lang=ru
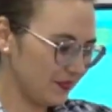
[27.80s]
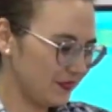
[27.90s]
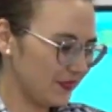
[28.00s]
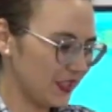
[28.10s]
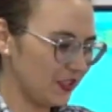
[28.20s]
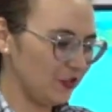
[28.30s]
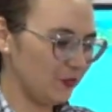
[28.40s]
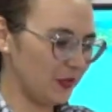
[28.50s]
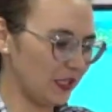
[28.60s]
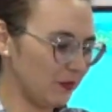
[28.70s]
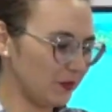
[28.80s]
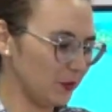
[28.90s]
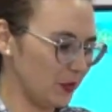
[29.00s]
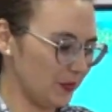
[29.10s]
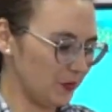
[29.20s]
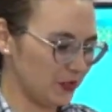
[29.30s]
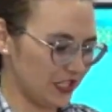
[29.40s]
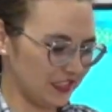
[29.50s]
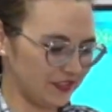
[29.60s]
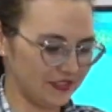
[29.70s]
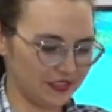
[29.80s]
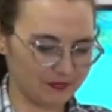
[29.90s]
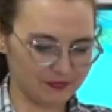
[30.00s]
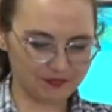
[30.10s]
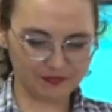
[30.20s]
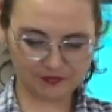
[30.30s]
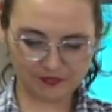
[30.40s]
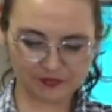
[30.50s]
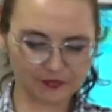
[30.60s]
получала по одному баллу. По итогам игры игры